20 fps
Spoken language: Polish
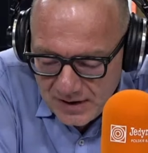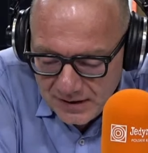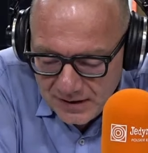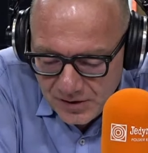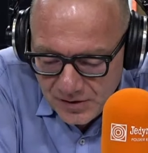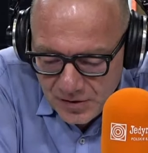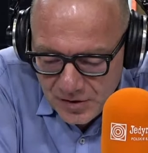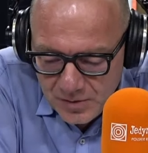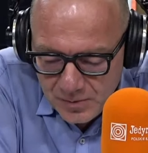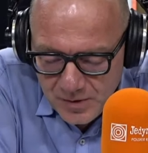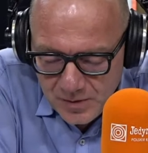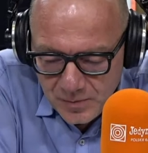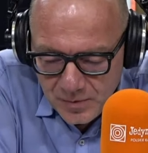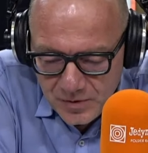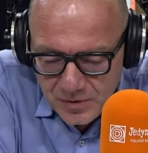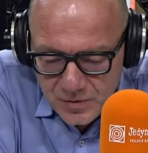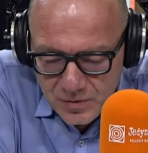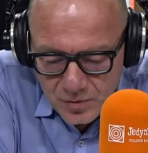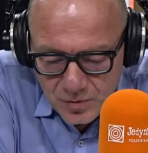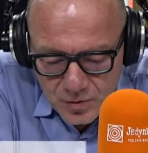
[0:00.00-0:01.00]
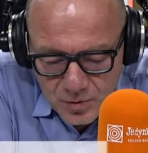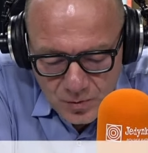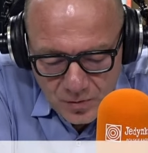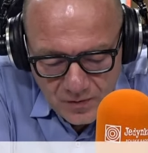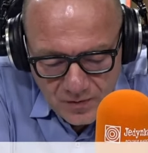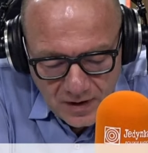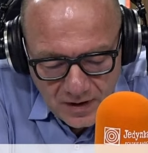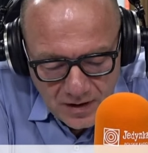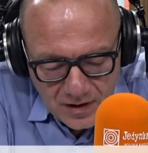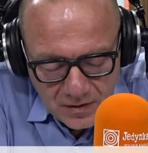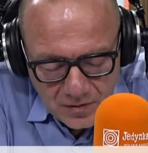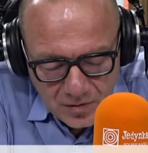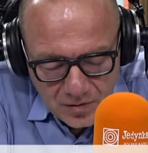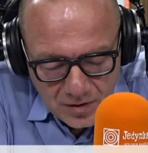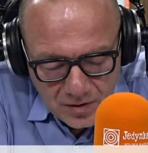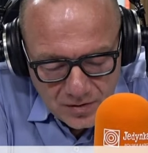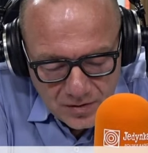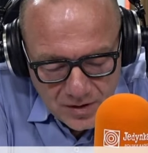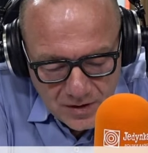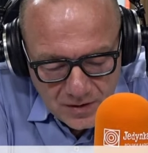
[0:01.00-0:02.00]
atak na siedzibę PiSu, człowieka,
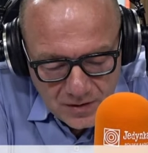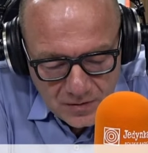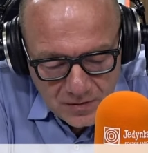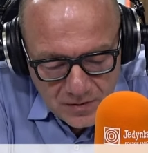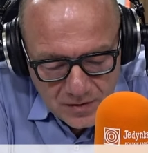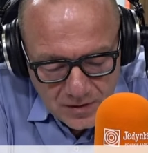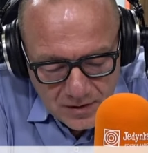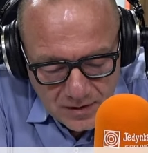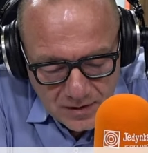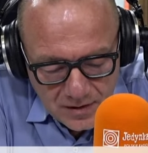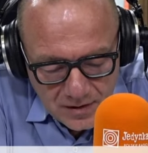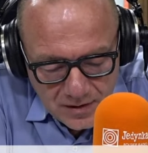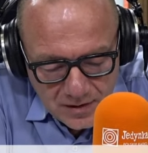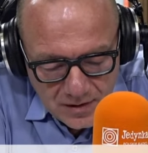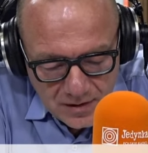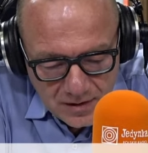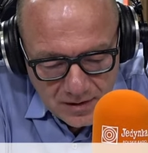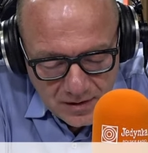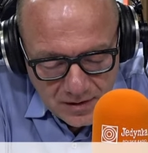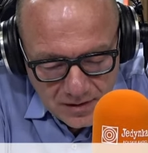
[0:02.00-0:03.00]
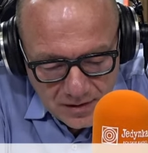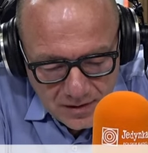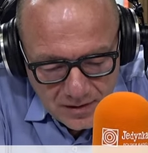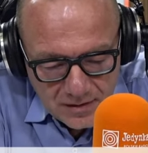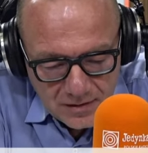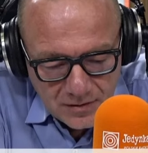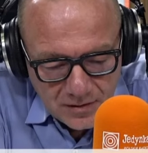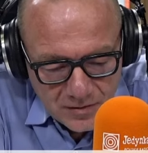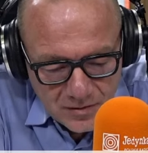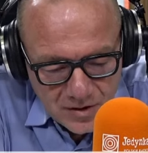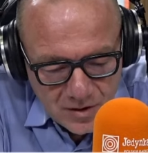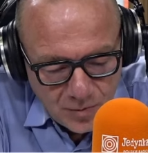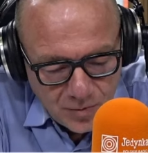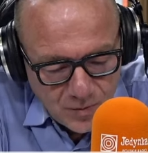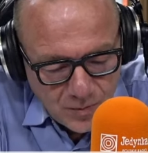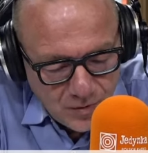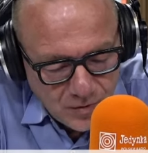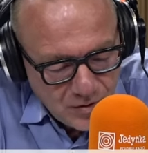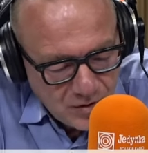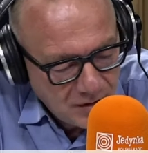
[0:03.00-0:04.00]
który chciał yy, no,
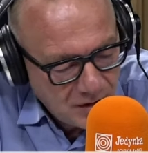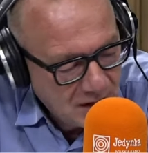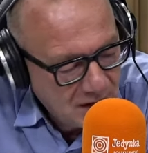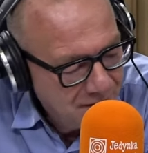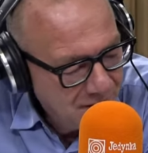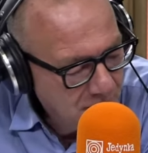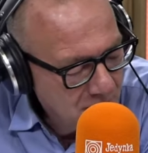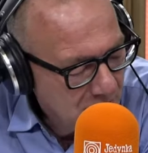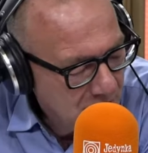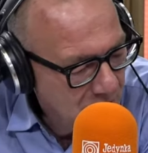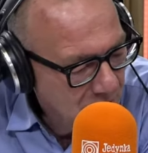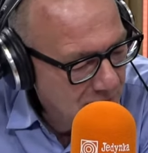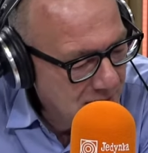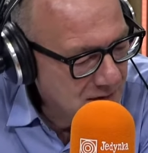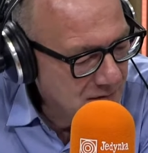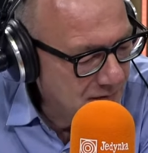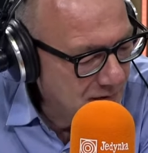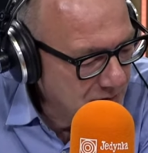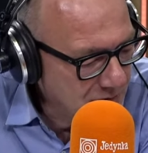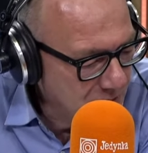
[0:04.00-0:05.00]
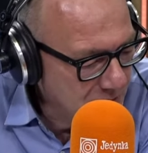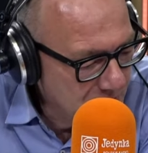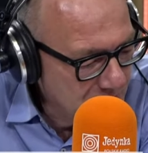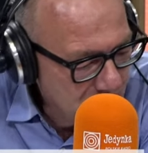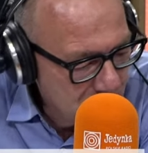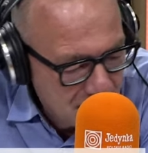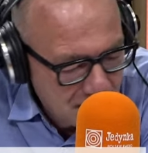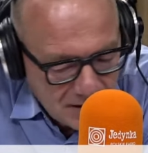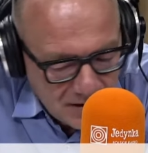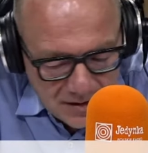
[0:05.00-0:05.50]
zrobić porządek, nie wiem jak to nazwać, z